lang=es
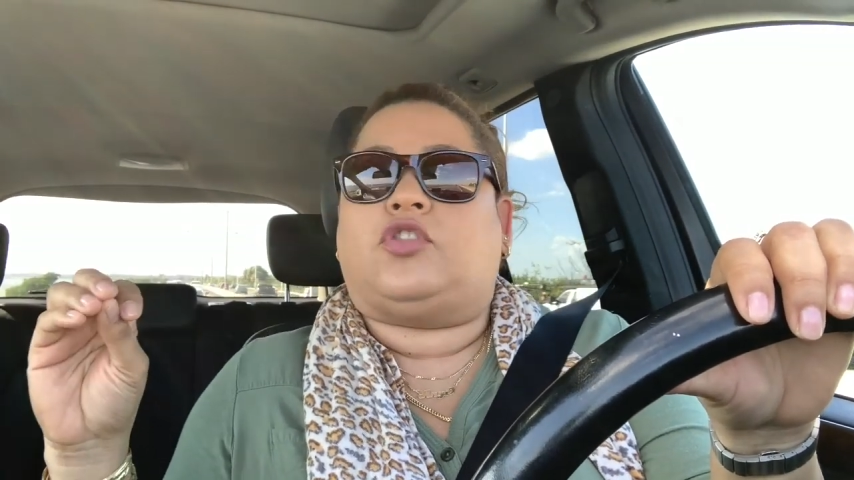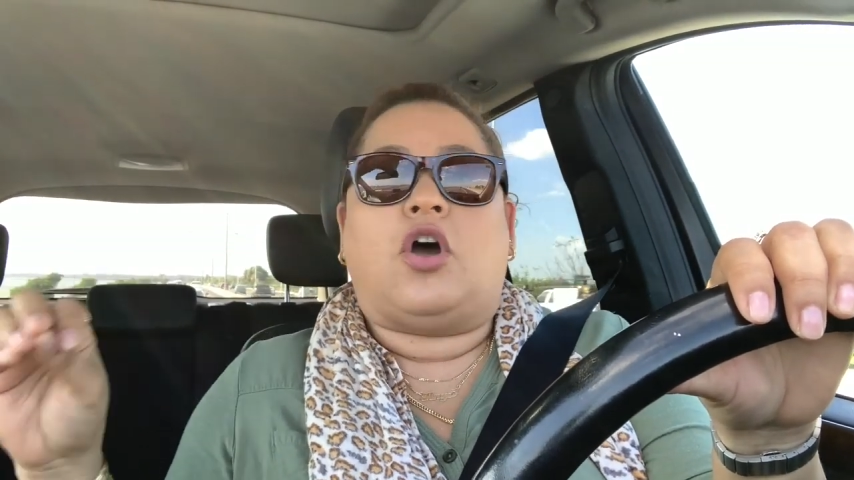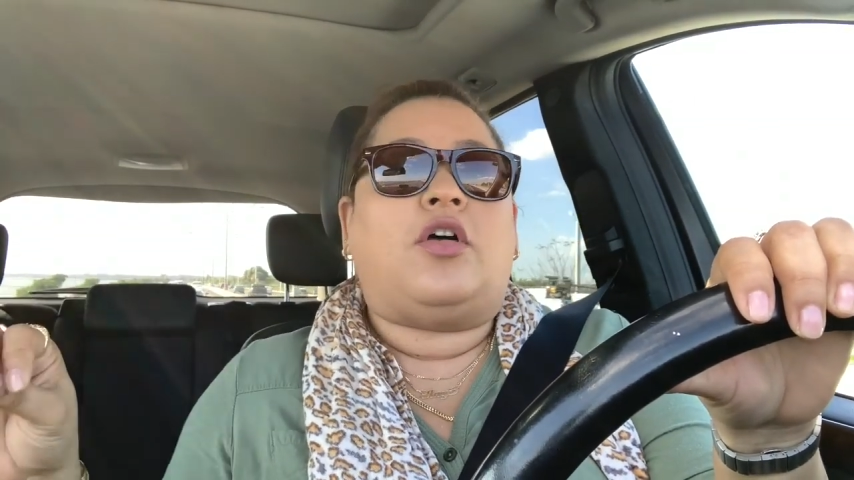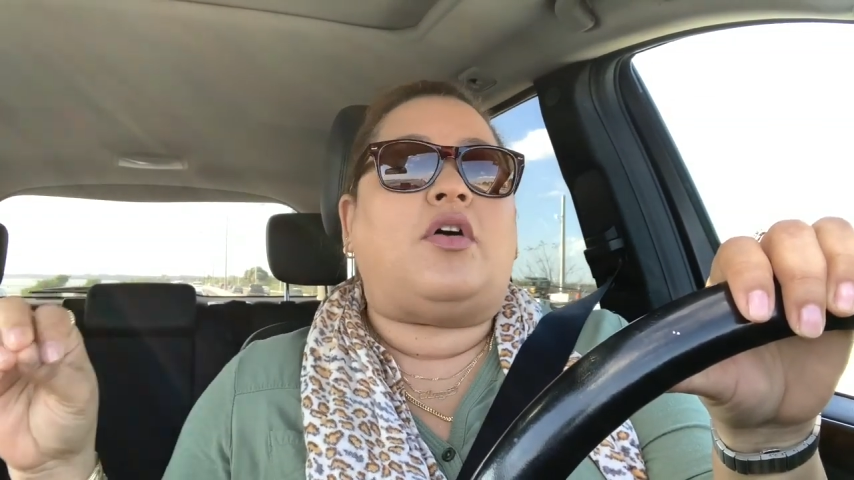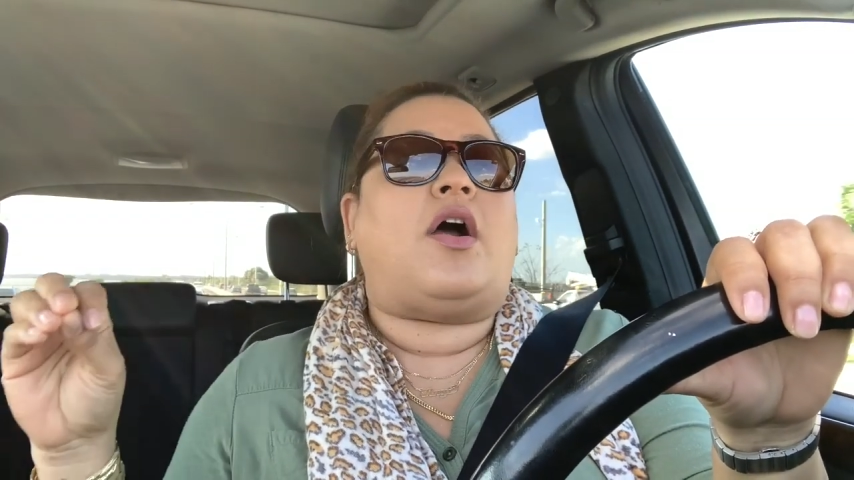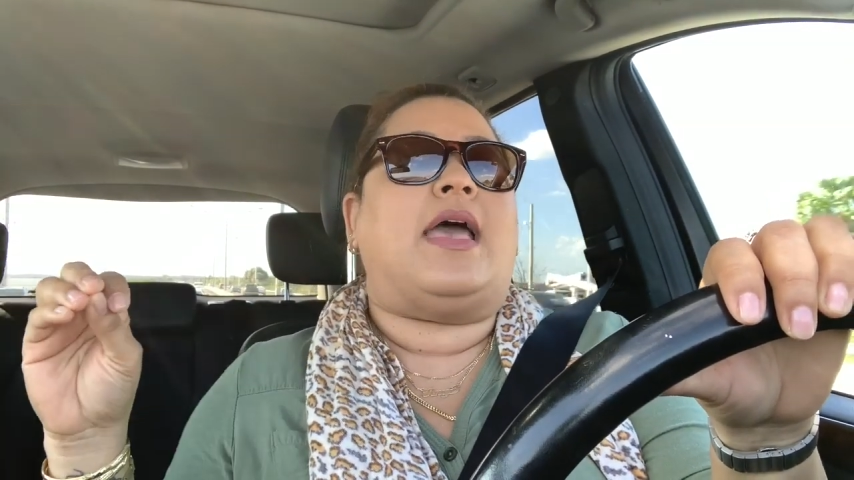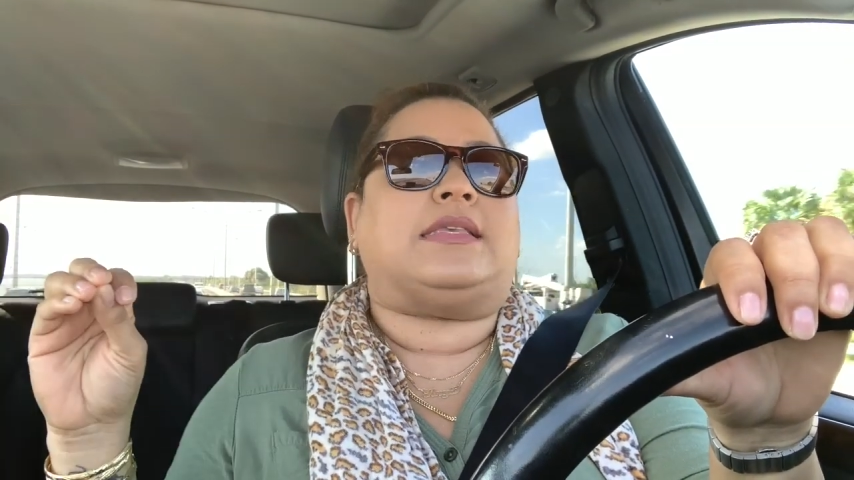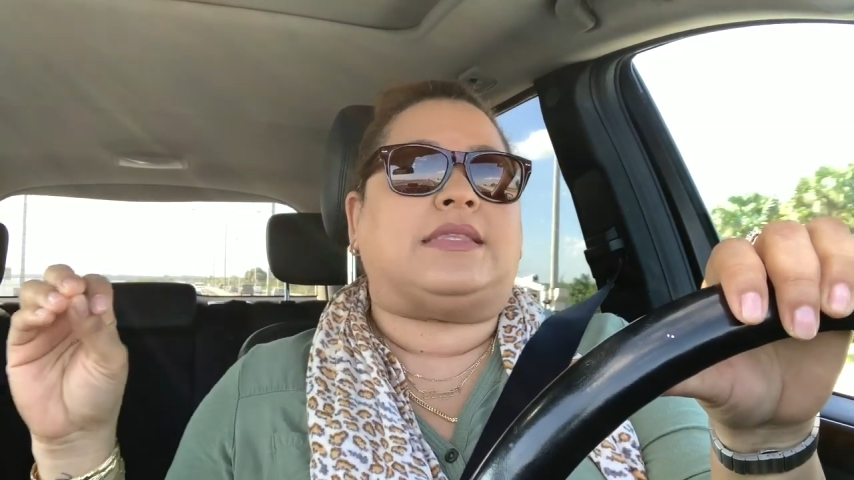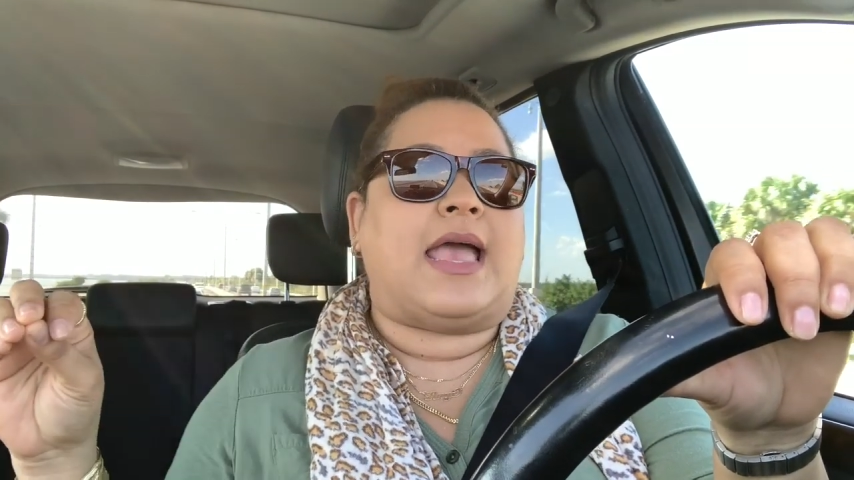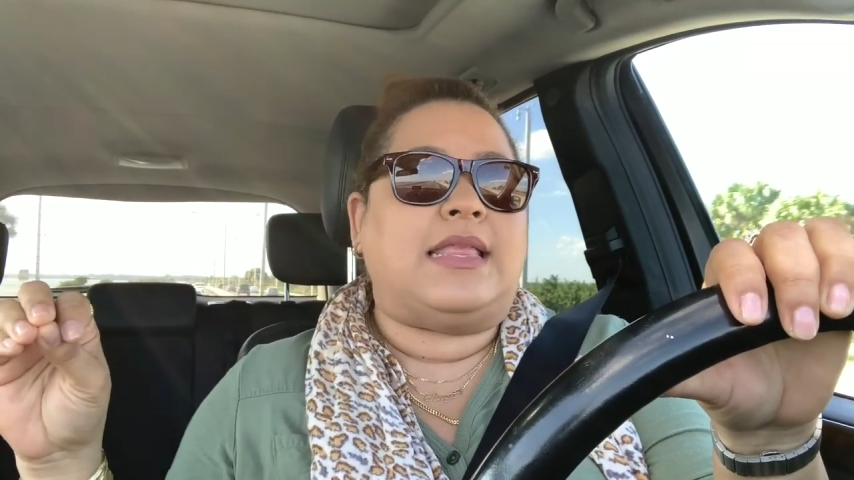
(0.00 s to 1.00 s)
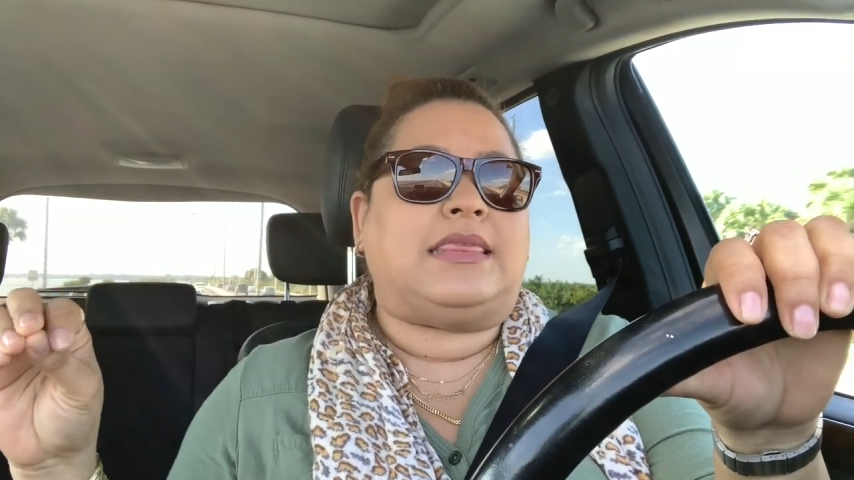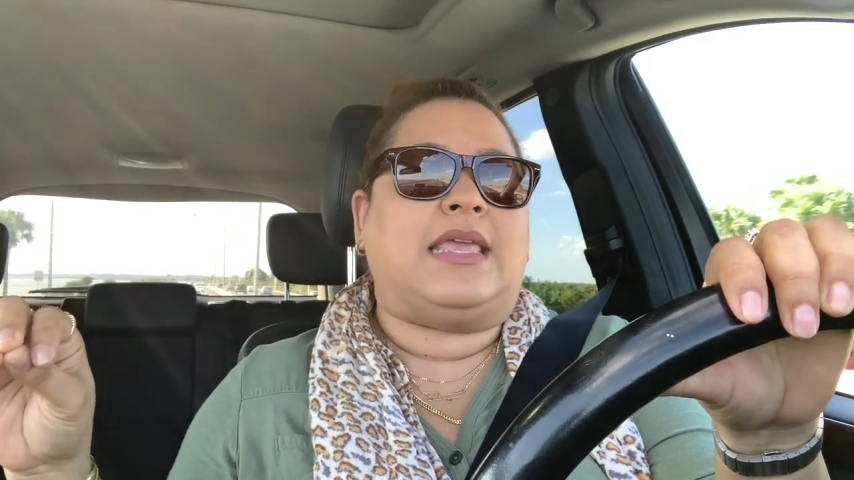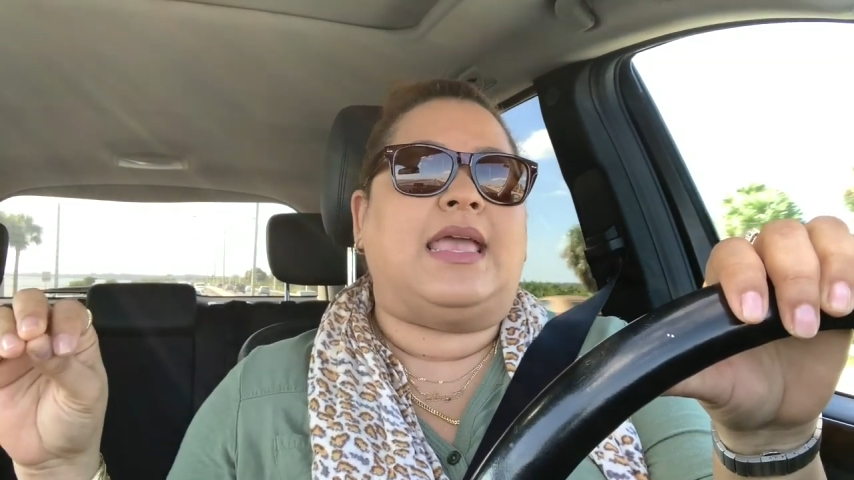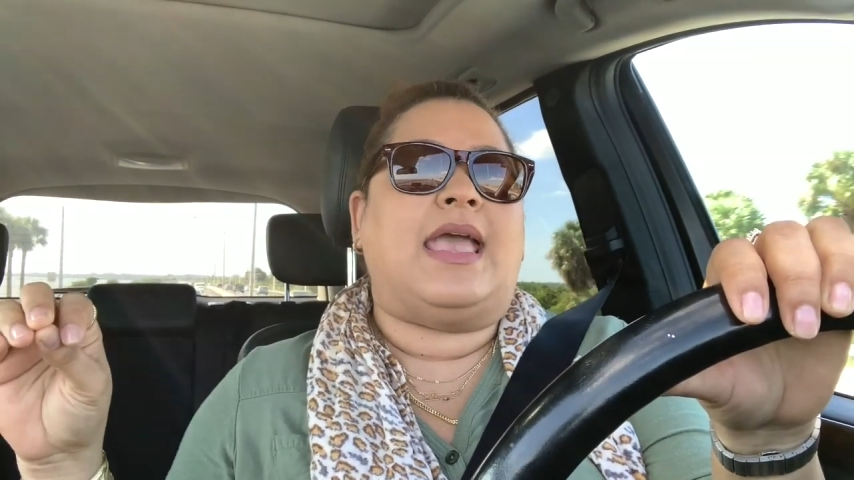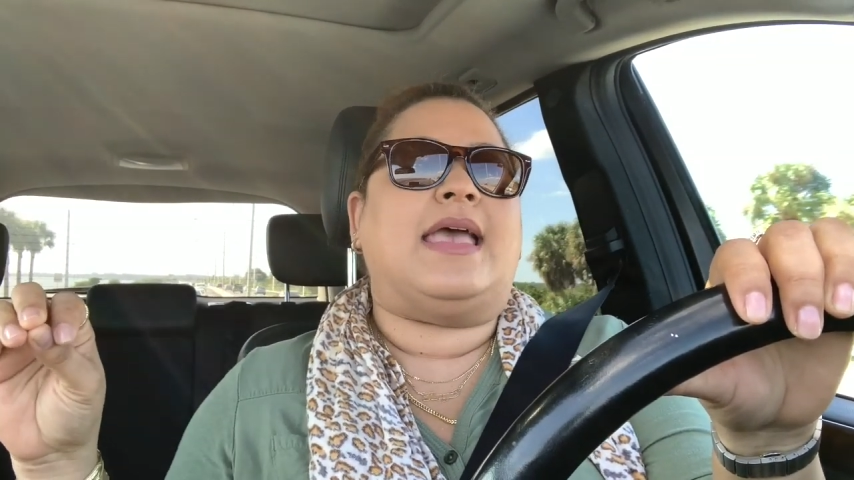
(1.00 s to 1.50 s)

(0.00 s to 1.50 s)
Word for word: Todo está en ti,